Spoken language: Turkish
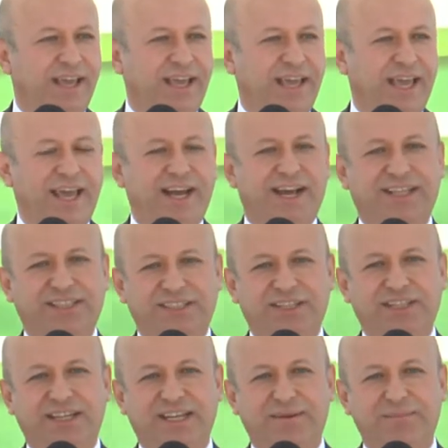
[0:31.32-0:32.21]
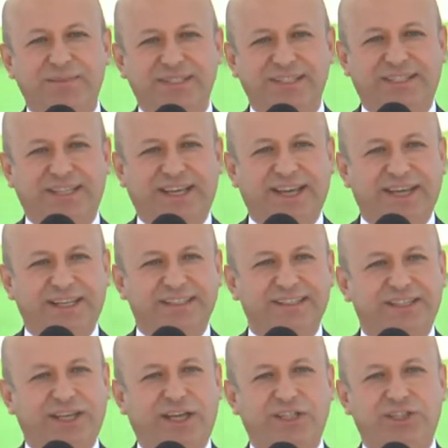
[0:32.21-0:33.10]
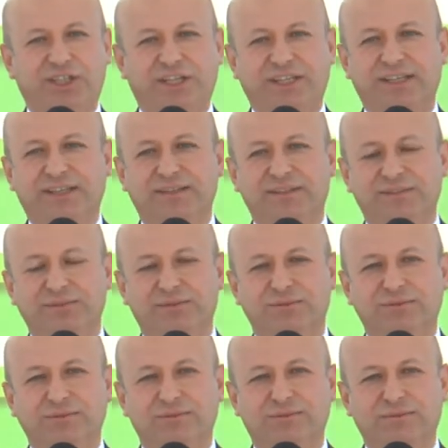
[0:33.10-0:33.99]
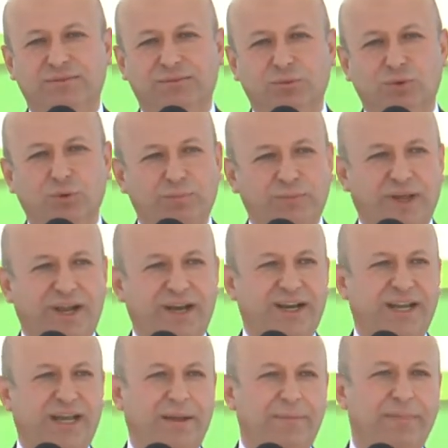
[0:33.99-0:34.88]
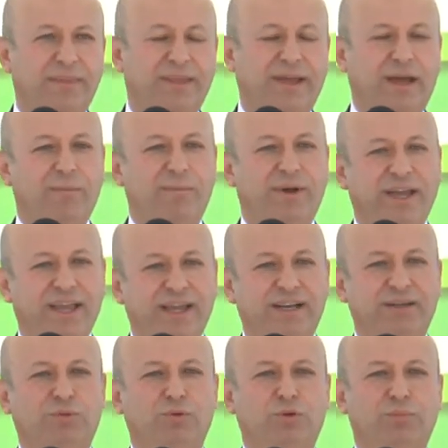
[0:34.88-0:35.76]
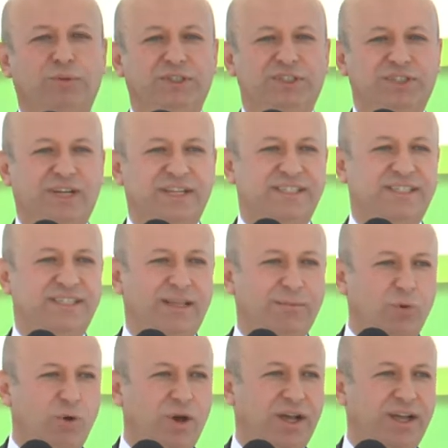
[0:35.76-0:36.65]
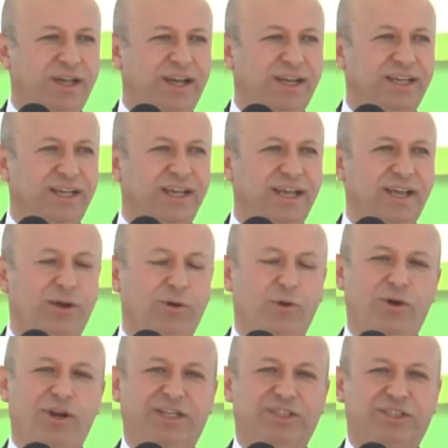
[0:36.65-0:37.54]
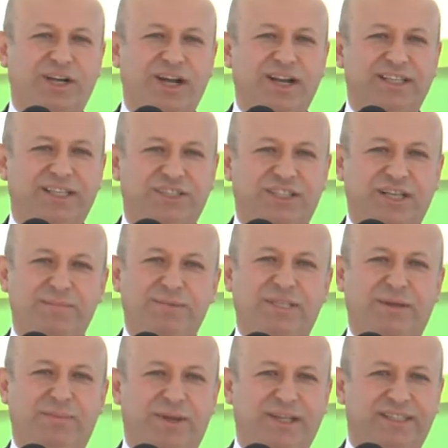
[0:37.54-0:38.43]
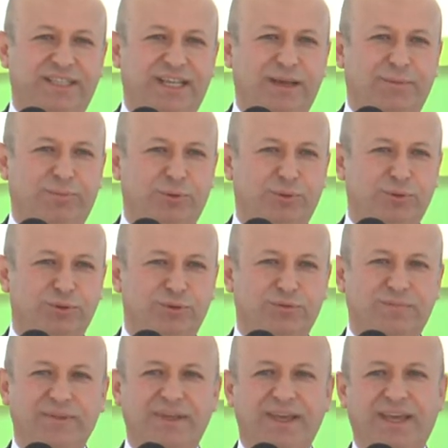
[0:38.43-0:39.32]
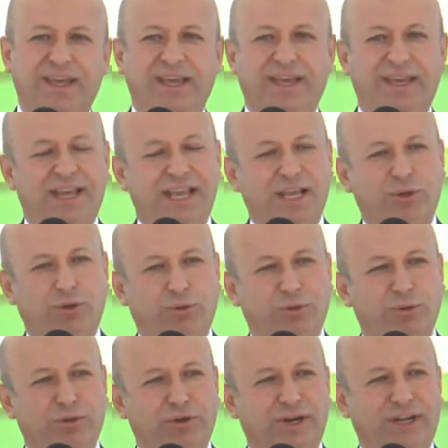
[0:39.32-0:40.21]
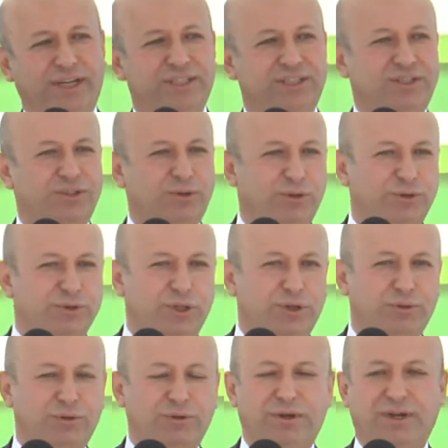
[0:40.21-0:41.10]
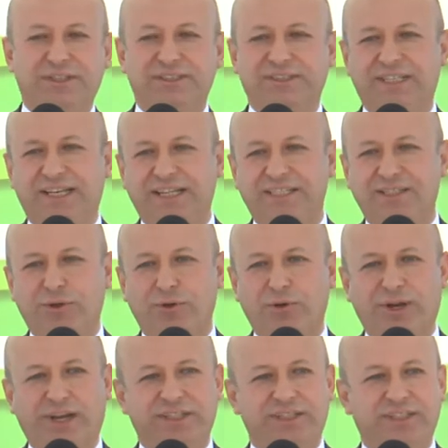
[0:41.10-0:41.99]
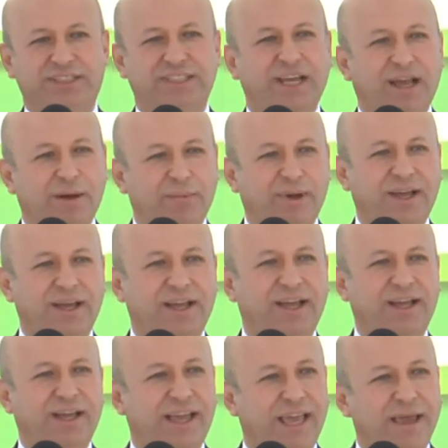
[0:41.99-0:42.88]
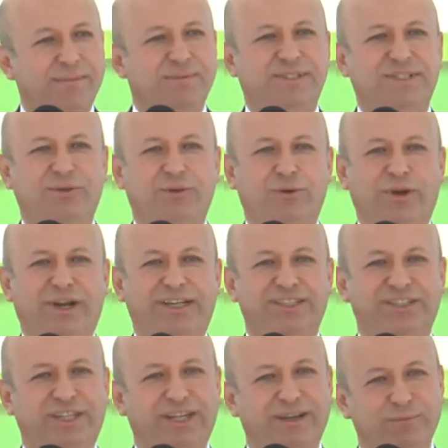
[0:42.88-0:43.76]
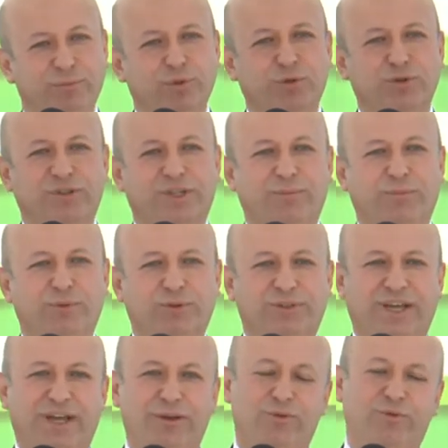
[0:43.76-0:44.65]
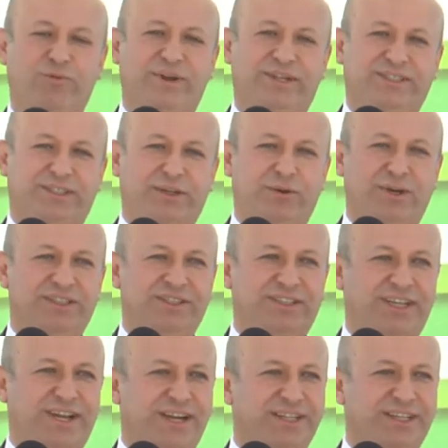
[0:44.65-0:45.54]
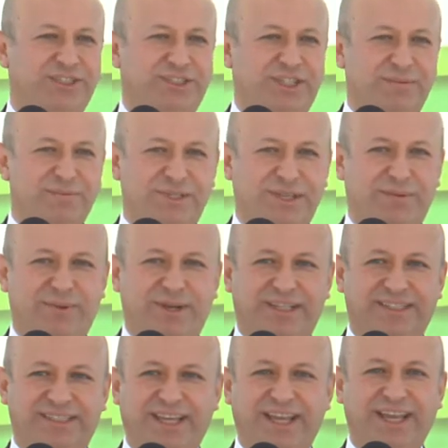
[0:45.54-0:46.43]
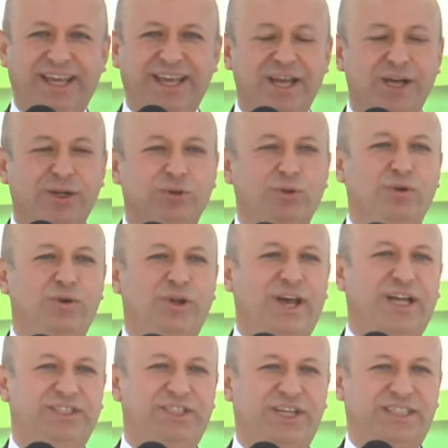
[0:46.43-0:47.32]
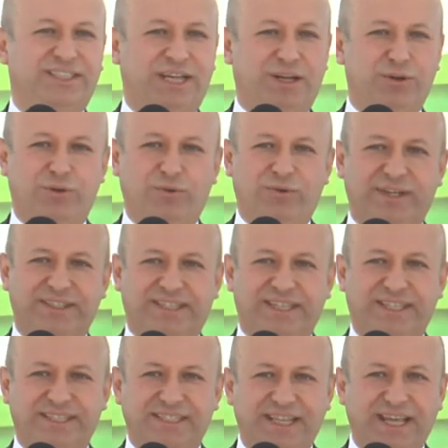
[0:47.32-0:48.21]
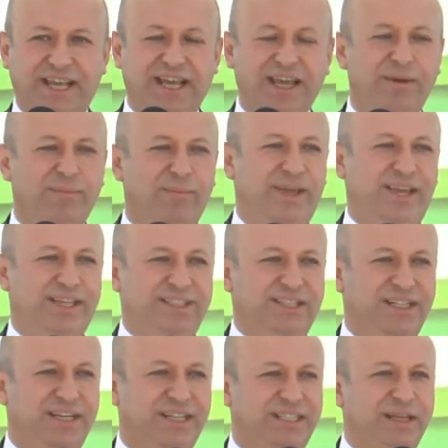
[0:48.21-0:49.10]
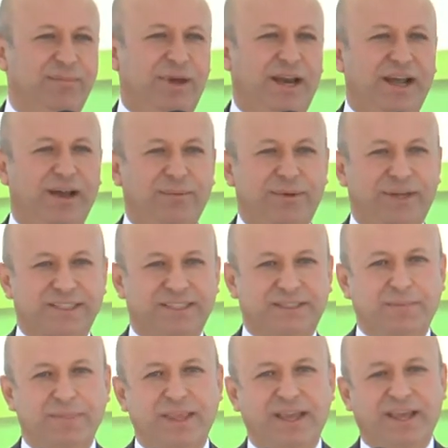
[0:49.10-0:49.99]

Her etkinliğimizi de değişik gruplarla ama her grubun içerisinde muhakkak öğrenci kardeşlerimizle birlikte yapıyoruz. İlkokul öğrencisi, ortaokul öğrencisi, lise öğrencisi ama hepsinde öğrenci. Bugün de burada üniversite öğrencisi kardeşlerimizle birlikte Nuh Naci Yazgan Üniversitesi'nde bir etkinlikte beraberiz.